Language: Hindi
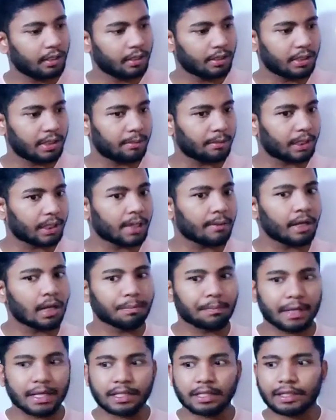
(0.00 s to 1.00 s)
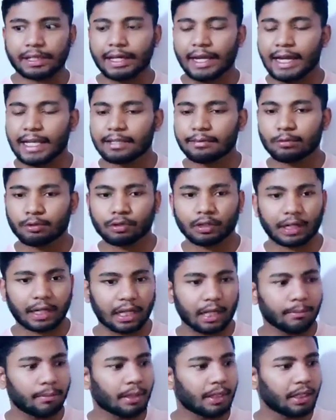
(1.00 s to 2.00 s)
जब तक हमारे पास कैश बुक
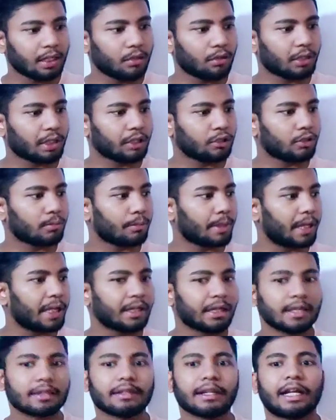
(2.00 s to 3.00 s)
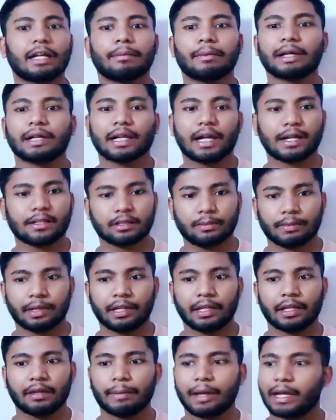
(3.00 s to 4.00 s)
नहीं बनी होगी तो बैंक की स्टेटमेंट कहाँ से
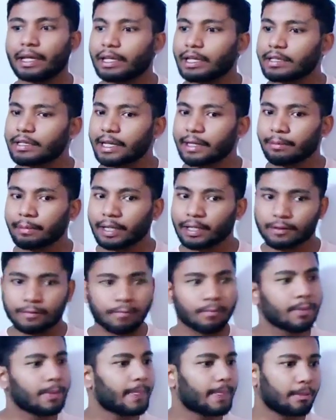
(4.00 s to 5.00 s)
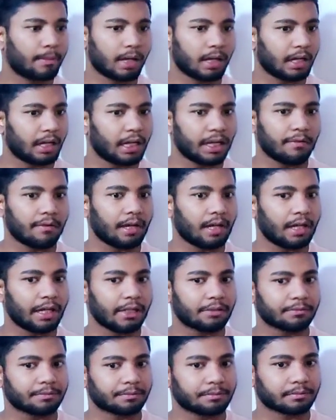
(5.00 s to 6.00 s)
बनेगी बैंक की स्टेटमेंट बनने नहीं वाली
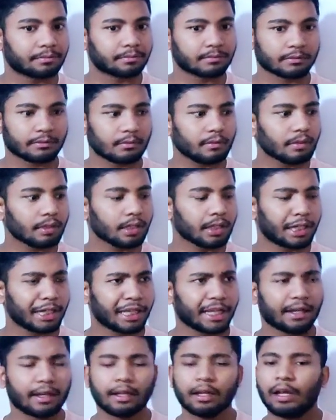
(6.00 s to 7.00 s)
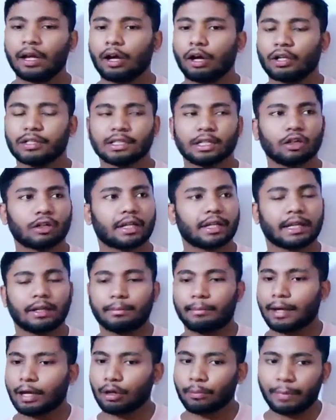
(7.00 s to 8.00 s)
है ठीक है और चलो ठीक
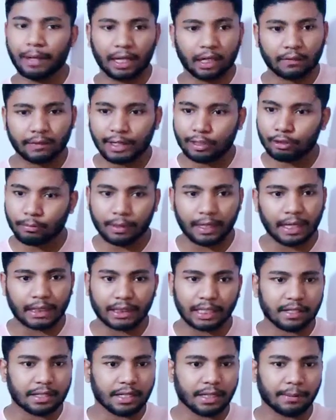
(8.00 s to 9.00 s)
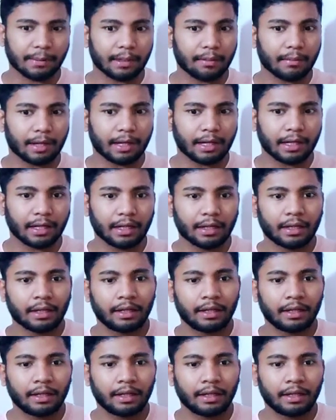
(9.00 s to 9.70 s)
है मान लो बैंक वाले तो बनाते हैं स्टेटमेंट हमारी